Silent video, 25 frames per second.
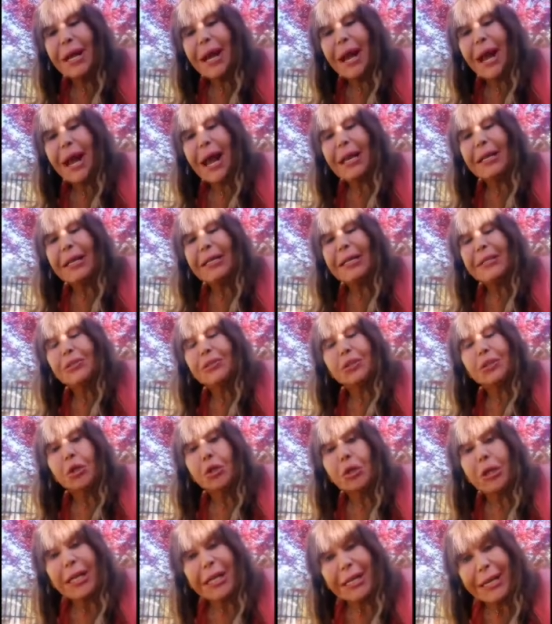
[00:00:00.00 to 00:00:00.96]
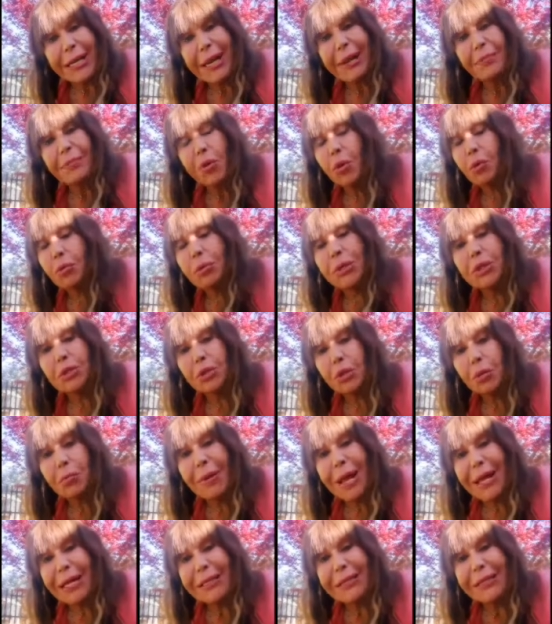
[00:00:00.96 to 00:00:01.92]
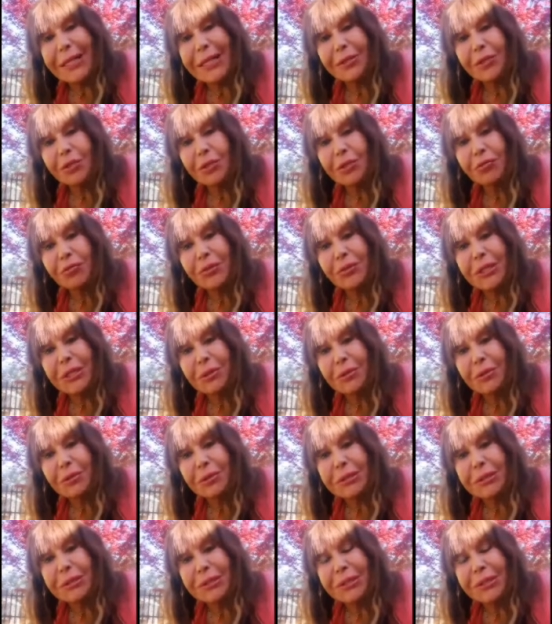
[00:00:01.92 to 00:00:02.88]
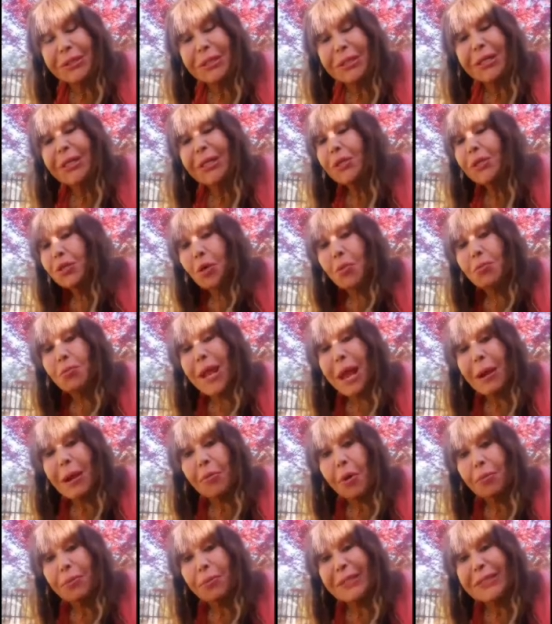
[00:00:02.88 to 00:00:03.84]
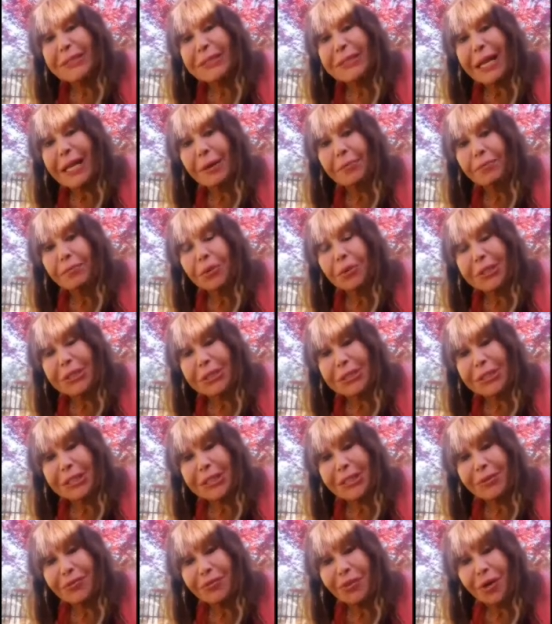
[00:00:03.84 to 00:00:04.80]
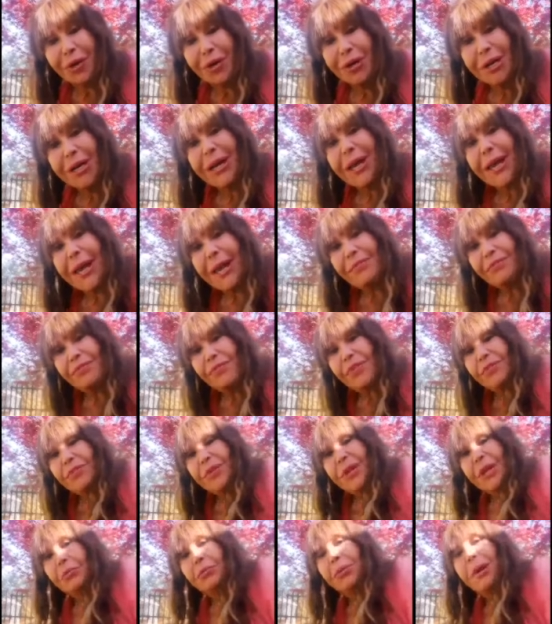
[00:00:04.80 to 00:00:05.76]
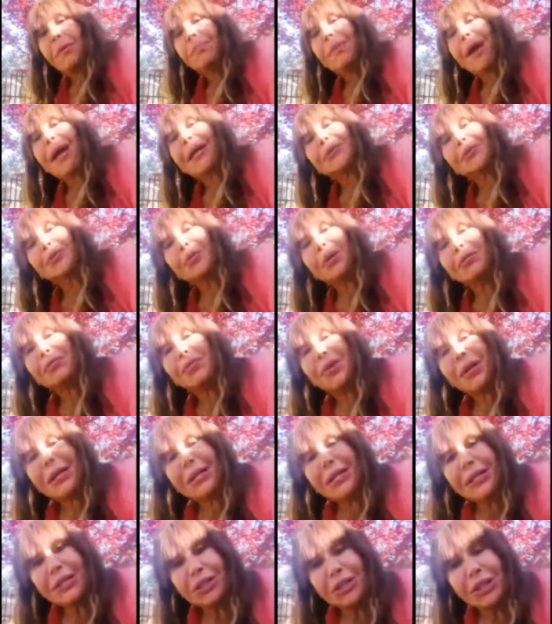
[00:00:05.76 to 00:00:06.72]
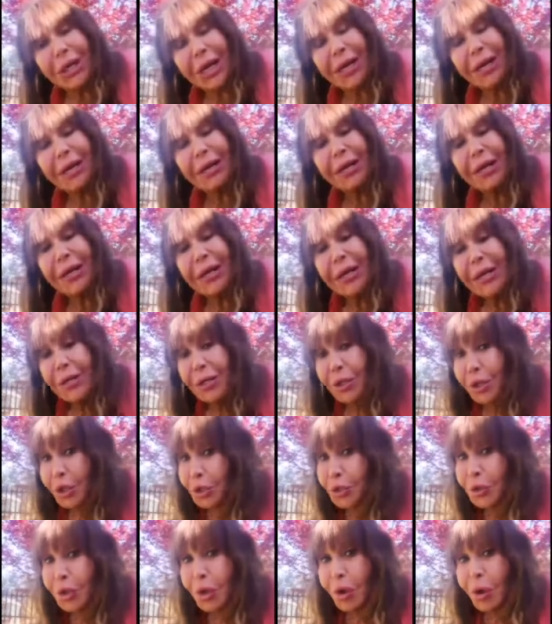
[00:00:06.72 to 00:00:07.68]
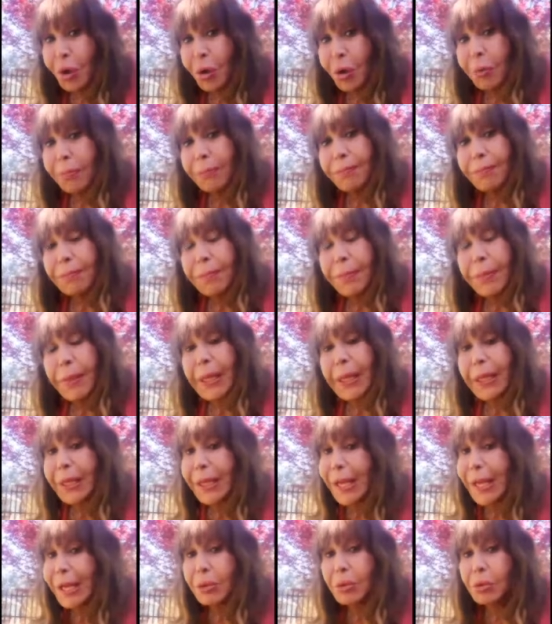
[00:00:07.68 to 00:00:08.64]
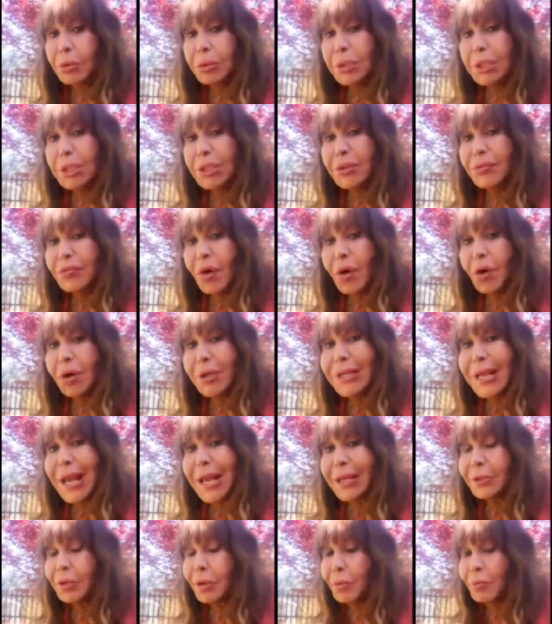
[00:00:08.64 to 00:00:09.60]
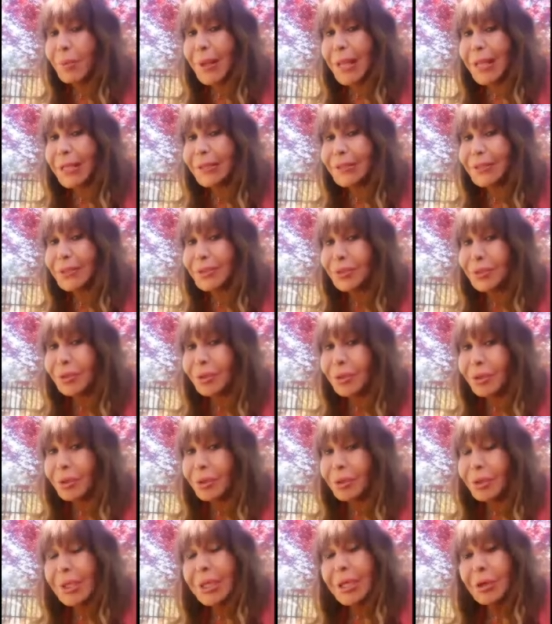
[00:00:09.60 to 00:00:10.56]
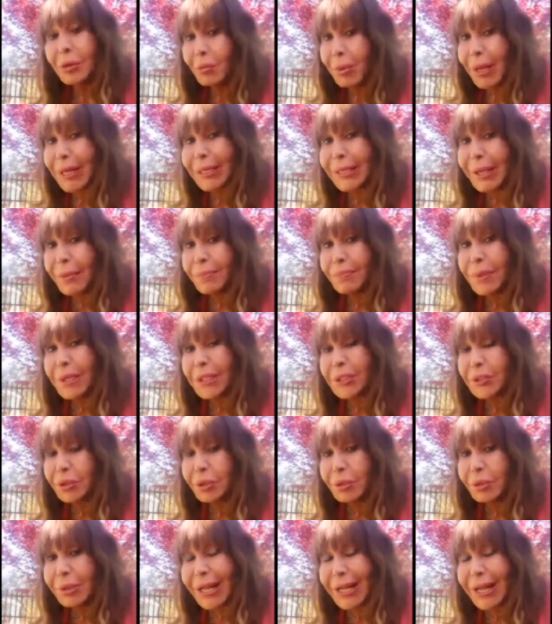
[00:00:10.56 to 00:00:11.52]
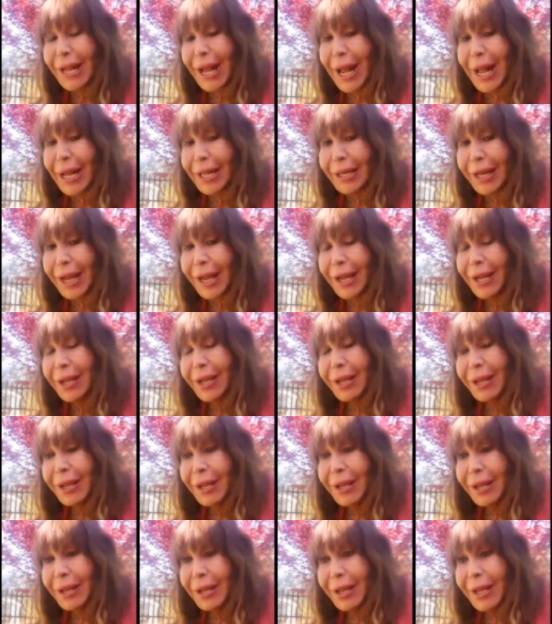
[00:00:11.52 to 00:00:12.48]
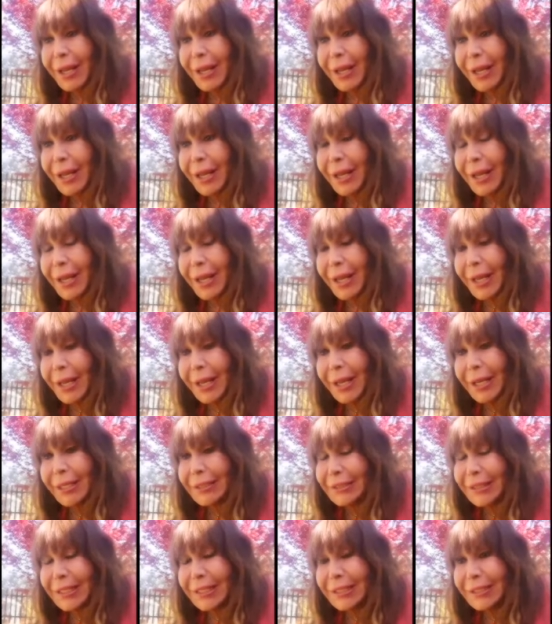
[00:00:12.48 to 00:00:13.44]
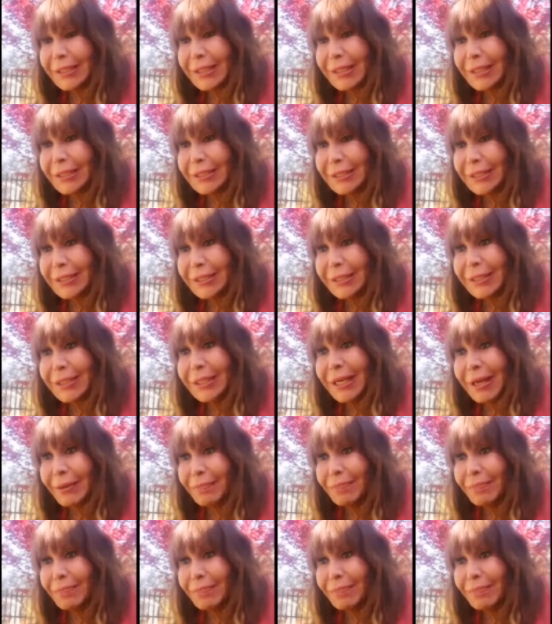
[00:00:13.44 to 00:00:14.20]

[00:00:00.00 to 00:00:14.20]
allontaneremo questo maledetto virus. Dobbiamo pensare positivo e vivere una Pasqua felice. Lo so che alcuni di voi hanno perso qualche persona cara e sentirsi dire